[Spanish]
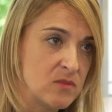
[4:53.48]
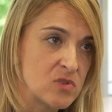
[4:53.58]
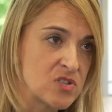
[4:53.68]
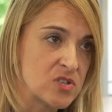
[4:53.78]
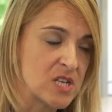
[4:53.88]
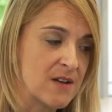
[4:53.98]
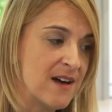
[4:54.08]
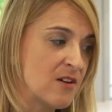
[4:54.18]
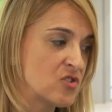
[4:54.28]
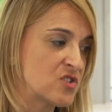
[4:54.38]
de nuestro
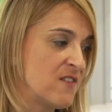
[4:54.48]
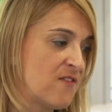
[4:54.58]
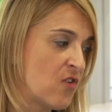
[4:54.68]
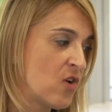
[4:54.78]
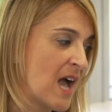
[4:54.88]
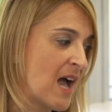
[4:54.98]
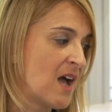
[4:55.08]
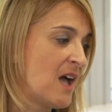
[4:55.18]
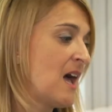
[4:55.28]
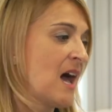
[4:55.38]
trabajo se enfoca
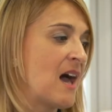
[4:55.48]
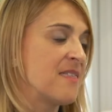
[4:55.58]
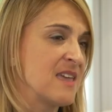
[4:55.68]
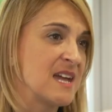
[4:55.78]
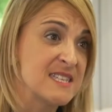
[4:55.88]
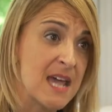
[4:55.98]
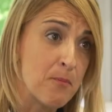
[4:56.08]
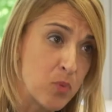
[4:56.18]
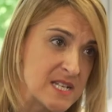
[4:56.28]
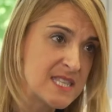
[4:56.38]
hacia esa
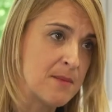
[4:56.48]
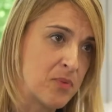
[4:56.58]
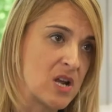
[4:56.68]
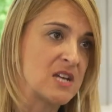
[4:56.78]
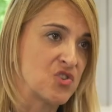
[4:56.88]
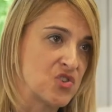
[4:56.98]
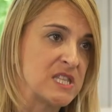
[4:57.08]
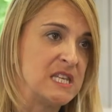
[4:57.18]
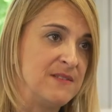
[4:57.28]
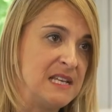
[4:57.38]
apuesta por la
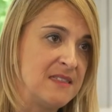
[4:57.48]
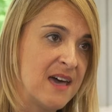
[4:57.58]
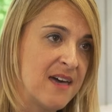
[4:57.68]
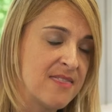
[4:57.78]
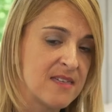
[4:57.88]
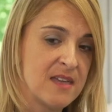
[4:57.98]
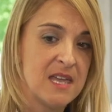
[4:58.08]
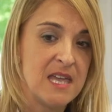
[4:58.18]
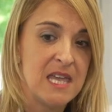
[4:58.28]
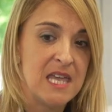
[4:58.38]
sostenibilidad
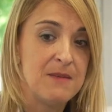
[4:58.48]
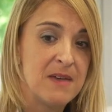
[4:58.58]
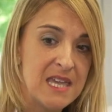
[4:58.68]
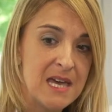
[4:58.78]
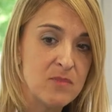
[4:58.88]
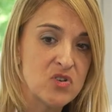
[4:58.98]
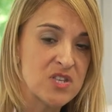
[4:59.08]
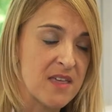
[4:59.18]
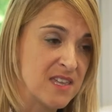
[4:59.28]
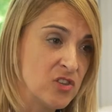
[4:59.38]
y
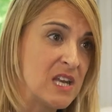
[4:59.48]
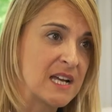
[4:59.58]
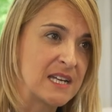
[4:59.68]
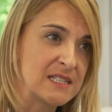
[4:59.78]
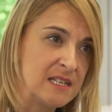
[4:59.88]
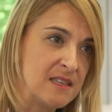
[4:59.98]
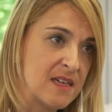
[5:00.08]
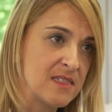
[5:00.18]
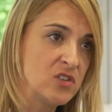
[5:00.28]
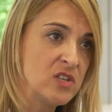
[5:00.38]
veíamos haciendo la
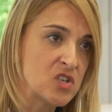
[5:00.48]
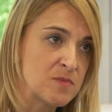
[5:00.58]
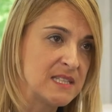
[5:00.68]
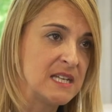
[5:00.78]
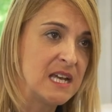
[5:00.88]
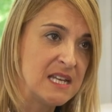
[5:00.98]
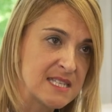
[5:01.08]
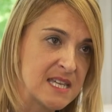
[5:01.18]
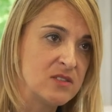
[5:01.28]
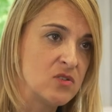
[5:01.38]
caracterización de los
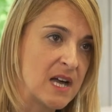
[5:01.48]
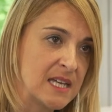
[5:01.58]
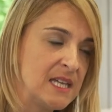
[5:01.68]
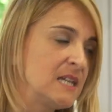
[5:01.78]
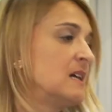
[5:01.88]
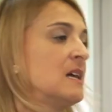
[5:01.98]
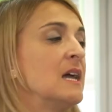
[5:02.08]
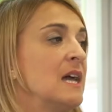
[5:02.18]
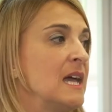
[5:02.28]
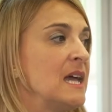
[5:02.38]
materiales tanto aquí
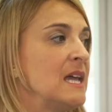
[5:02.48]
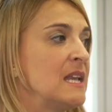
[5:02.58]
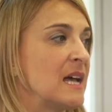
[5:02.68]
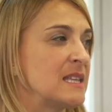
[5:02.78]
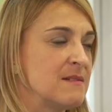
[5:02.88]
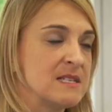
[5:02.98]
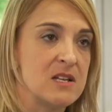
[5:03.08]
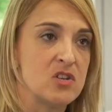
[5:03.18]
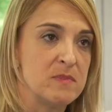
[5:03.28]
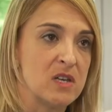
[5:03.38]
a través de los